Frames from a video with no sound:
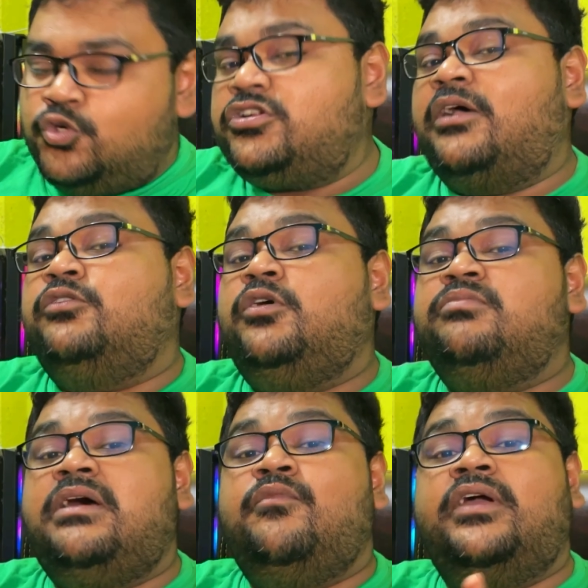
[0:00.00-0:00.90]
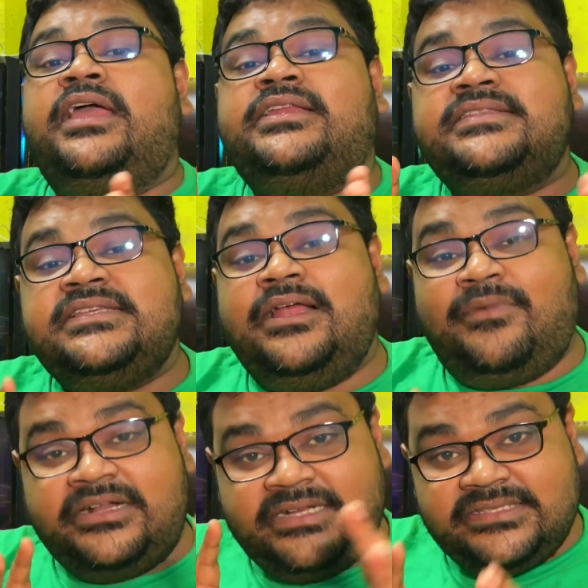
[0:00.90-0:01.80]
সুস্বাগতম নামক একটি
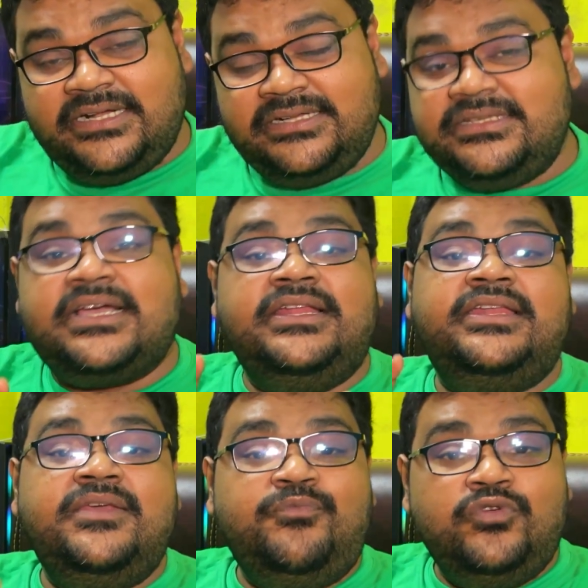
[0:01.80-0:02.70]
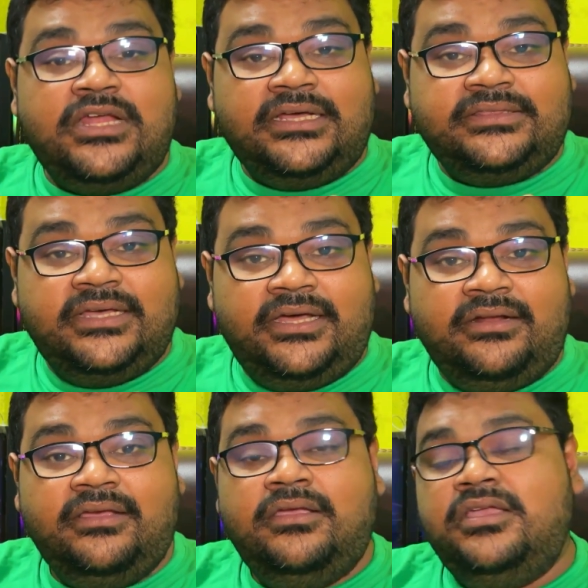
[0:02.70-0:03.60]
সিনেমার টিজার যেখানে নিপুণ আক্তার
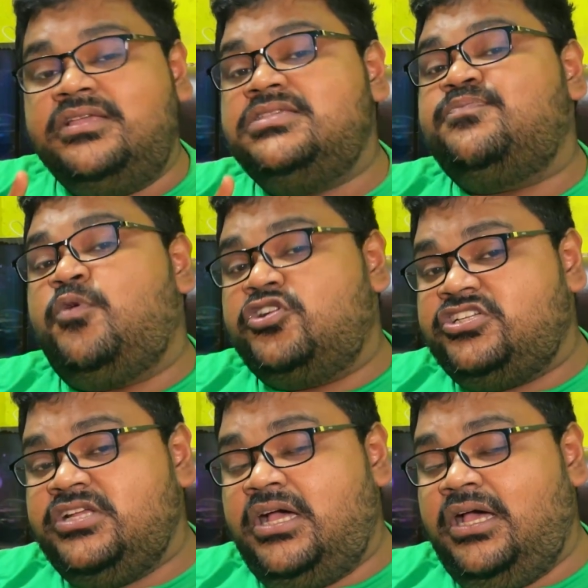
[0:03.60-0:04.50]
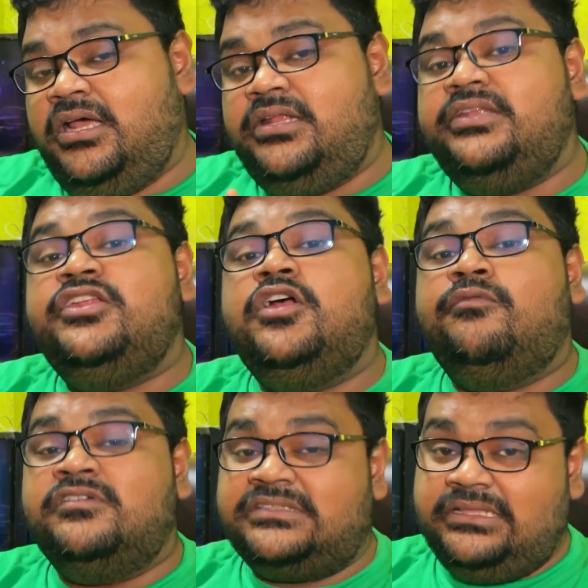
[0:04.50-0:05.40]
স্পর্শিয়া নীরব
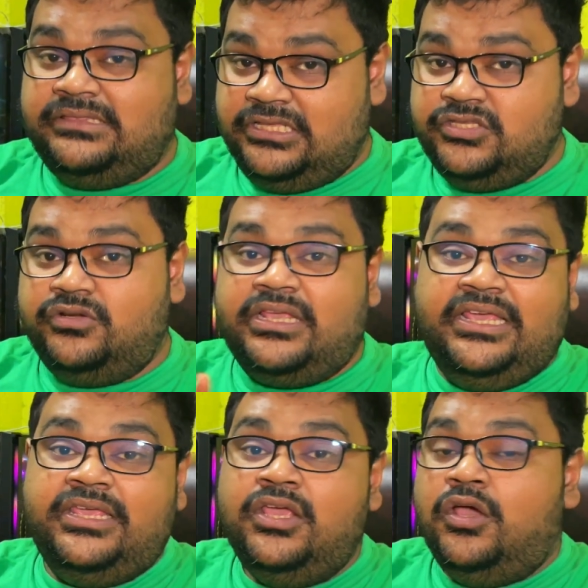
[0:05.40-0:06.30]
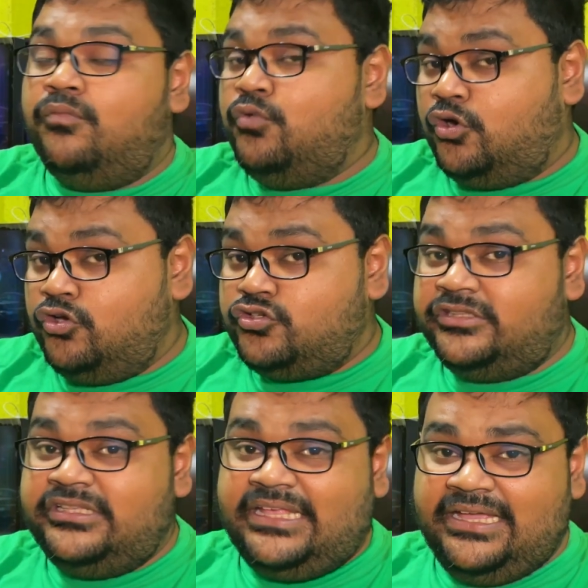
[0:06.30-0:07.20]
হোসেন তিনজনকেই মুখ্য
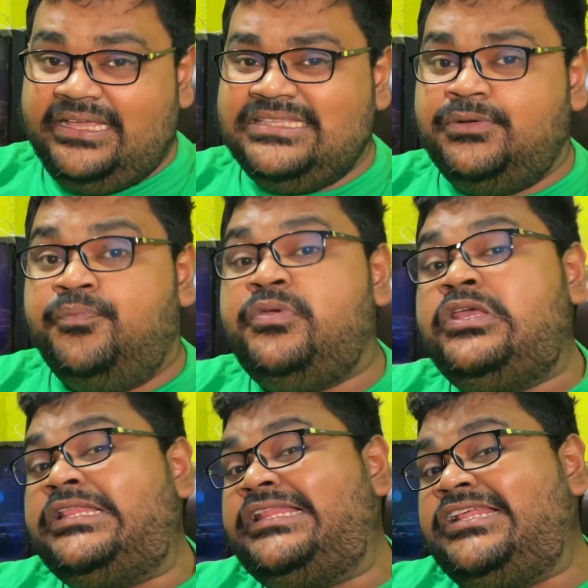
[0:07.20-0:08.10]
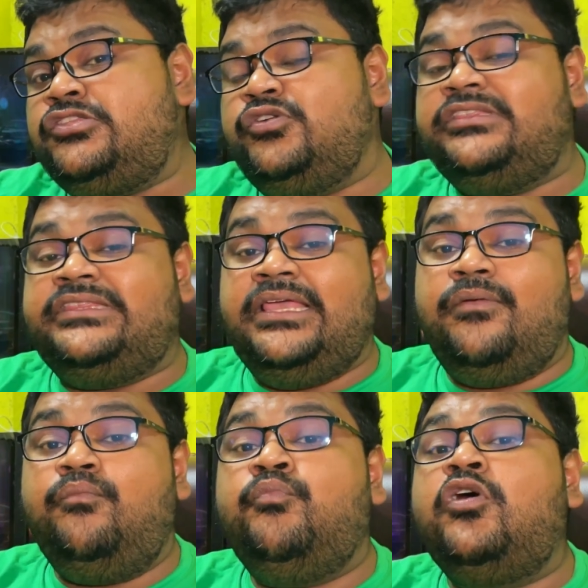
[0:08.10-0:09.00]
চরিত্রে দেখা গিয়েছে এবং ভিড়ের চরিত্রে
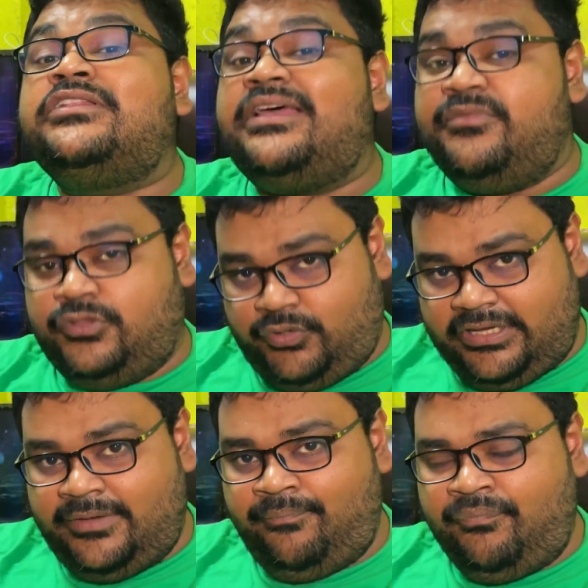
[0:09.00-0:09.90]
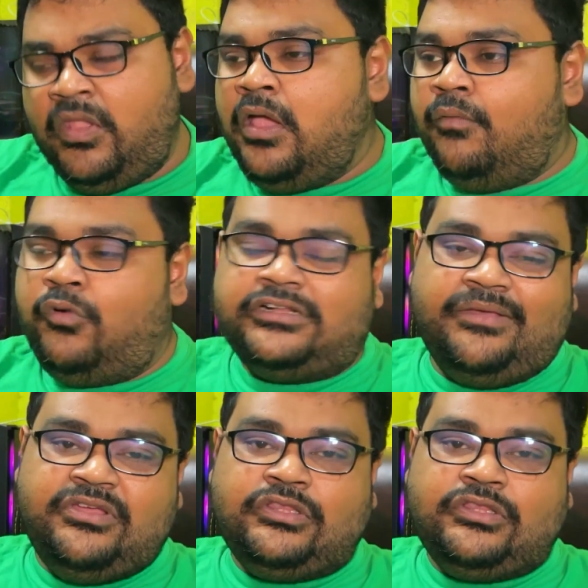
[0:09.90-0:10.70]
বর্দামি মিঠুকে বরদা